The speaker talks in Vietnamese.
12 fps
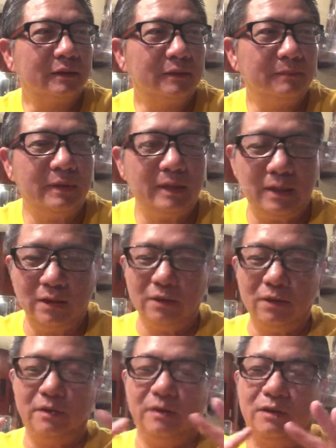à, mấy gì nói
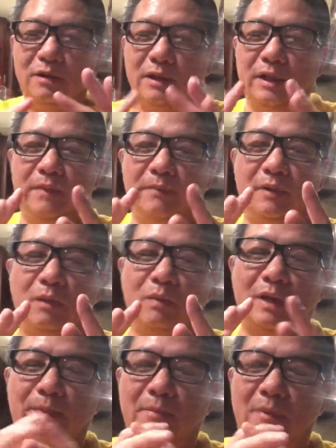đưa, đưa khi mà đủ
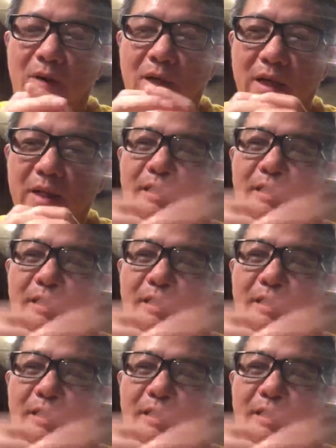năm món á